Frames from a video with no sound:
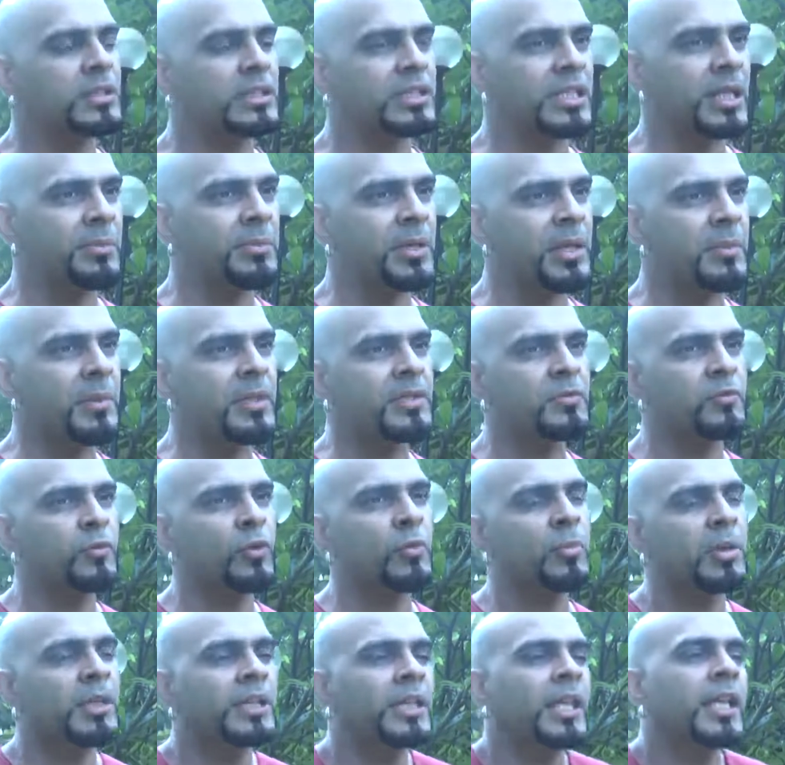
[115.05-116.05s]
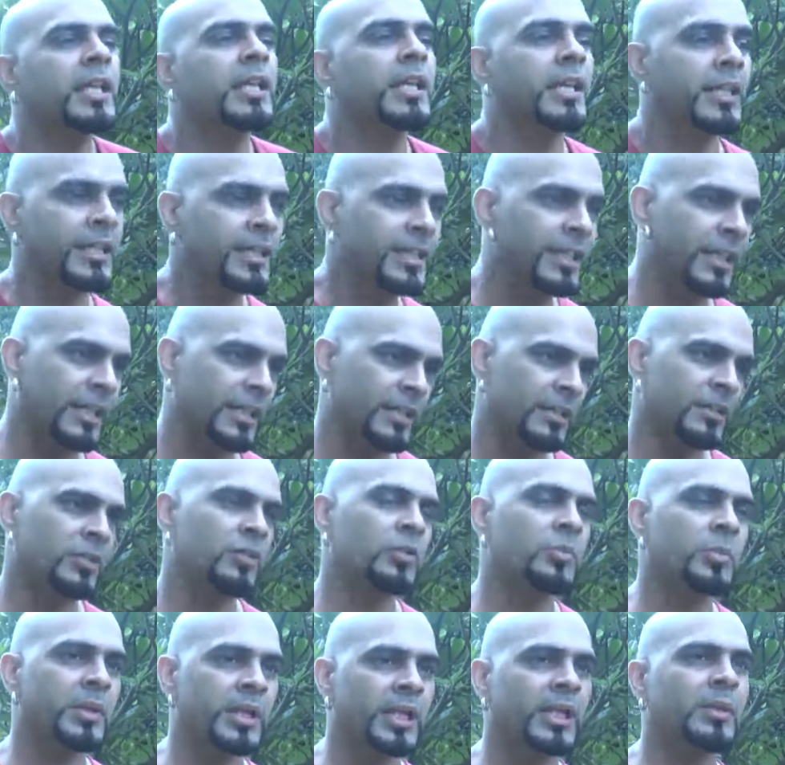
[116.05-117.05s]
जब मेरे पास वो बंधन नहीं है
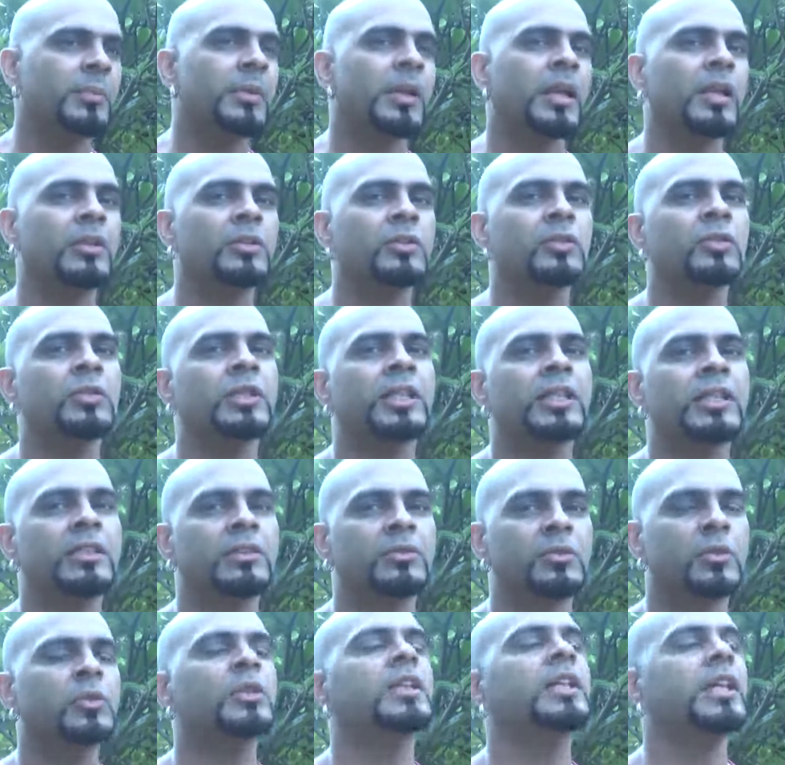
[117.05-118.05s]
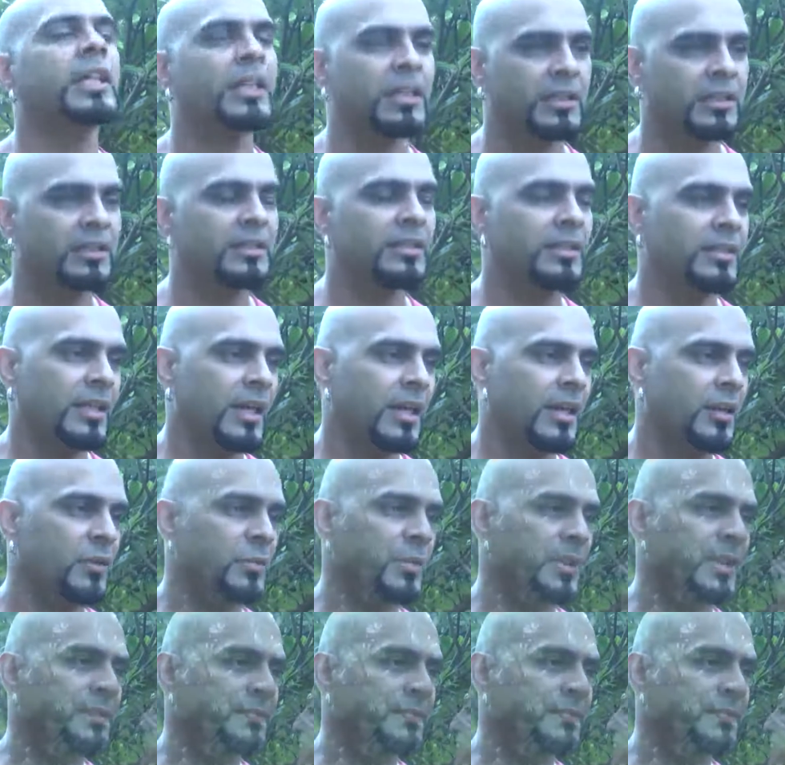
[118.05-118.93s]
तो मैं यहाँ पर आया हूँ तो एक खुल के आ रहा